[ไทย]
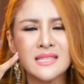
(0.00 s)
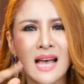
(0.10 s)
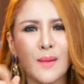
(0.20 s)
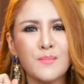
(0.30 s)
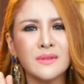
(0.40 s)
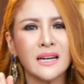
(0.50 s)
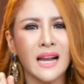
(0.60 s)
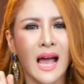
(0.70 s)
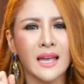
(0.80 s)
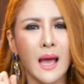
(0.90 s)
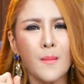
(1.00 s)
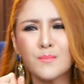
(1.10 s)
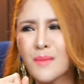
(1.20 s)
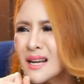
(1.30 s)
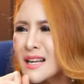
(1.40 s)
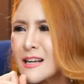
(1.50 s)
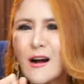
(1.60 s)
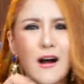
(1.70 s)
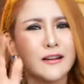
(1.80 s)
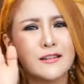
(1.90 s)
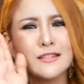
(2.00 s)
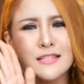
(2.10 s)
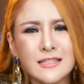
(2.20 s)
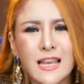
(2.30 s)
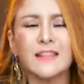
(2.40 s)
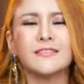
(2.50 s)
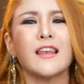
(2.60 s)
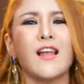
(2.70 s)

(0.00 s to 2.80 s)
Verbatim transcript: ซ้ำๆเมื่อไหร่มันเกิดขึ้นจริงต